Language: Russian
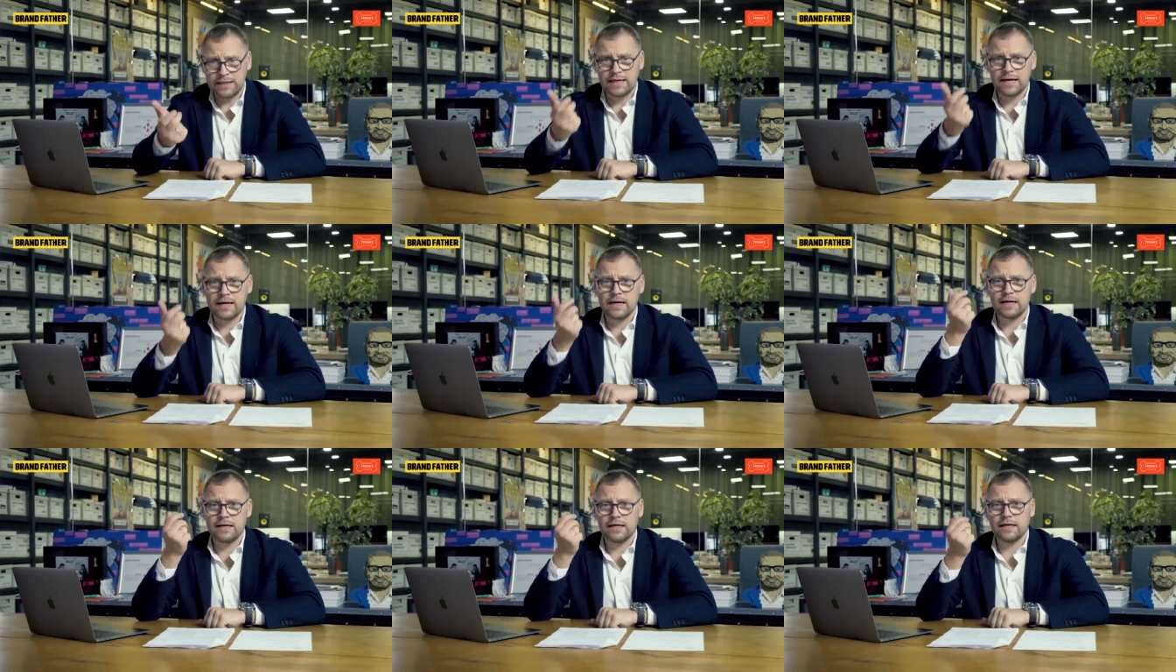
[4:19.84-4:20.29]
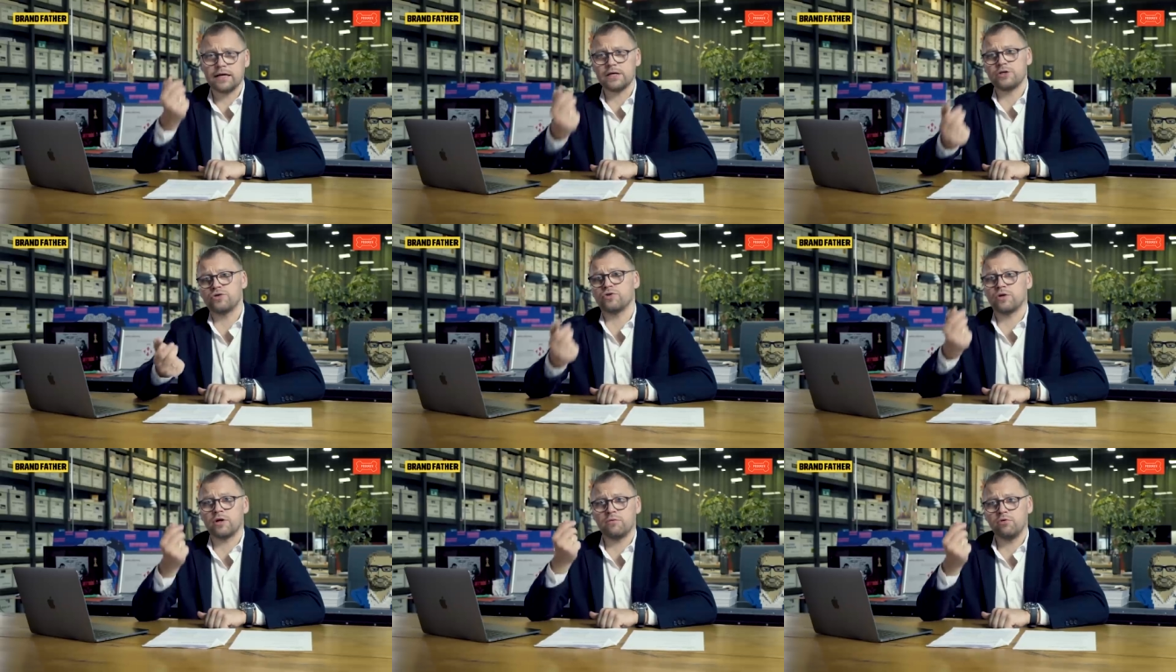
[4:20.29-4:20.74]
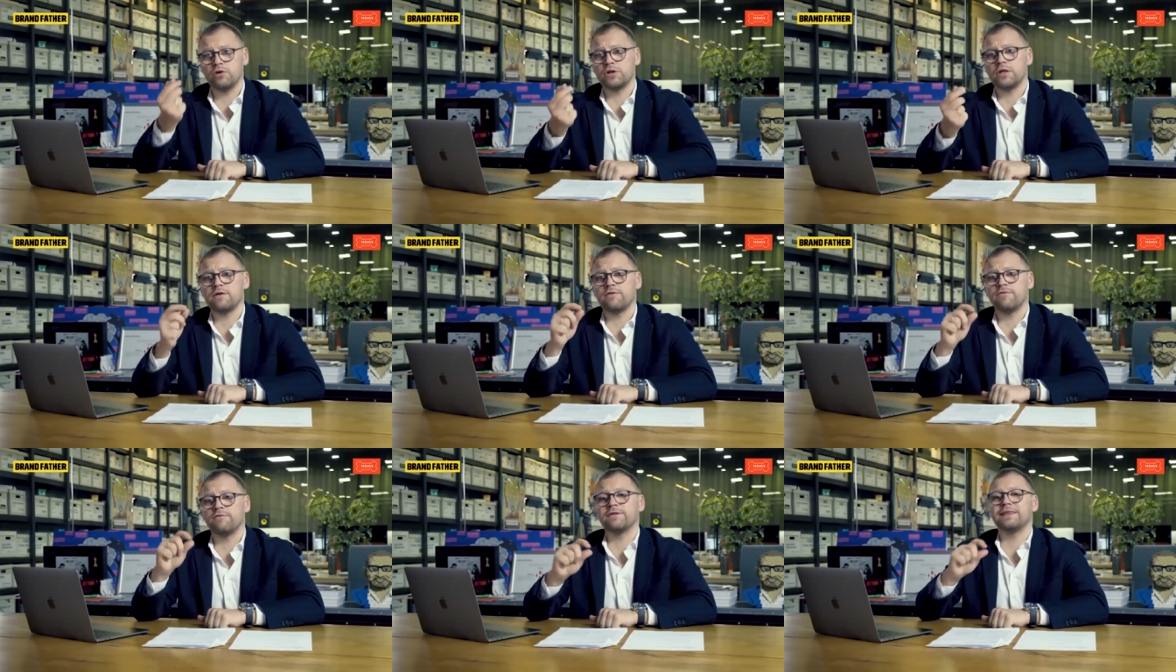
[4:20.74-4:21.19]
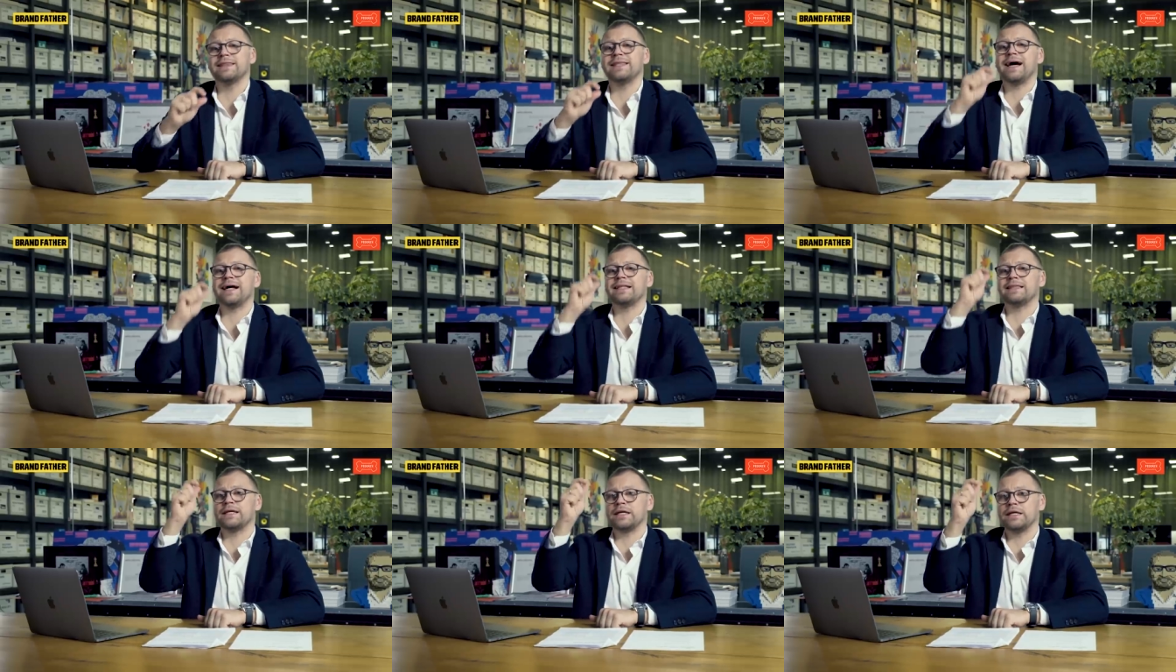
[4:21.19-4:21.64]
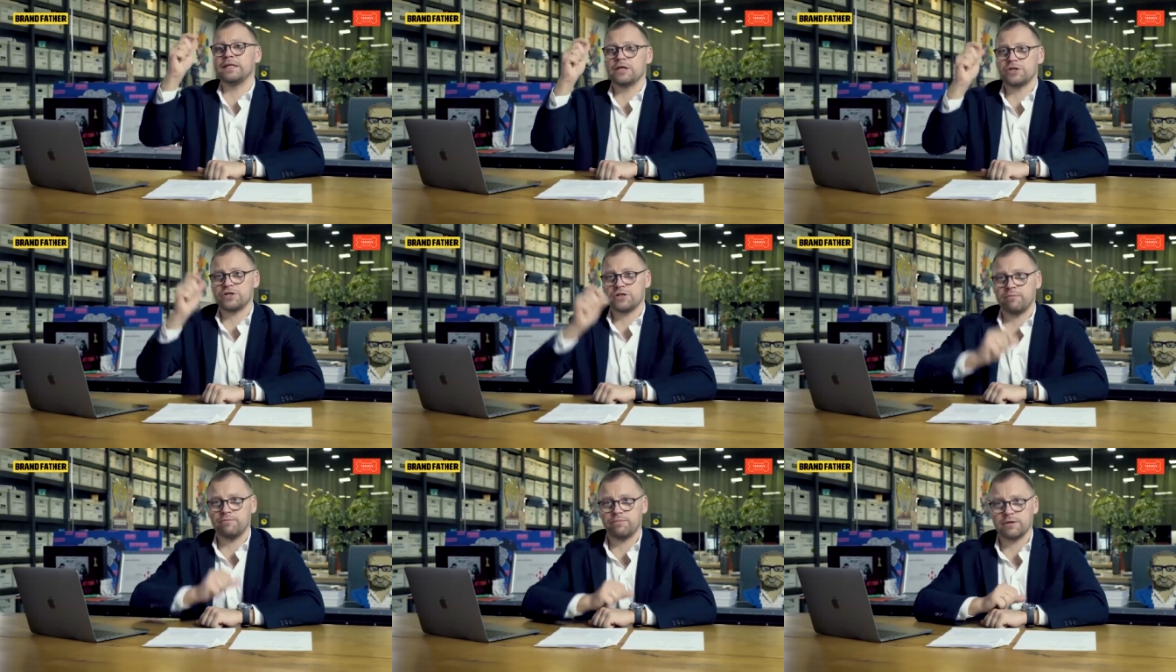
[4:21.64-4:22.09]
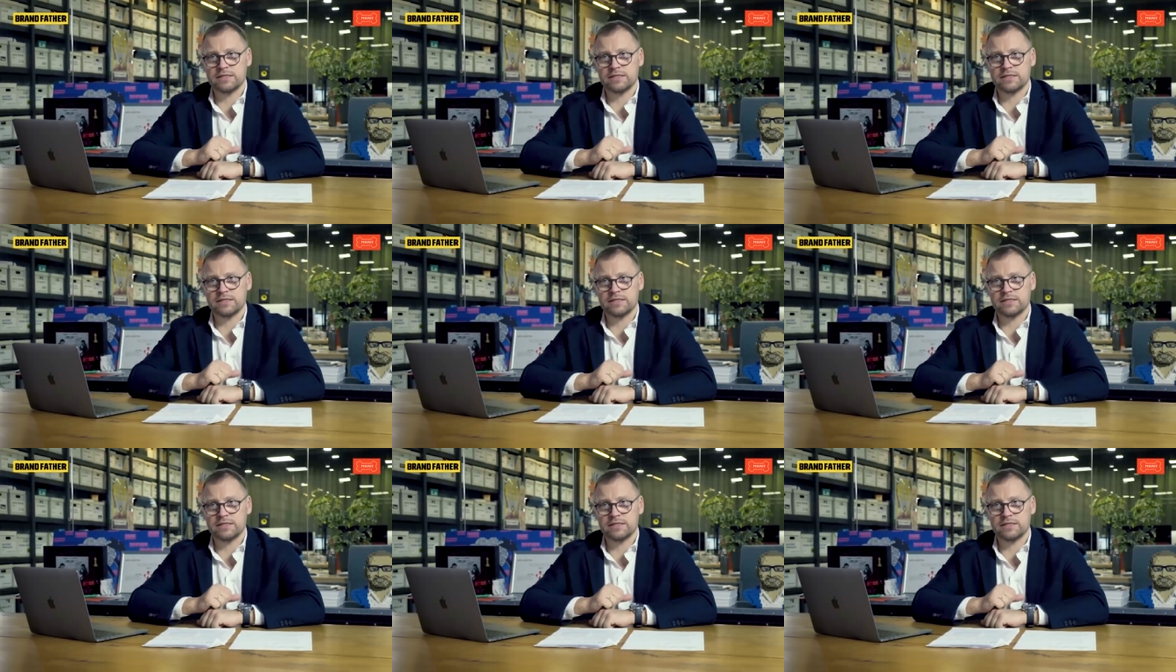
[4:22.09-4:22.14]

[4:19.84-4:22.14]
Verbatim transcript: Я хочу работать в надрыночном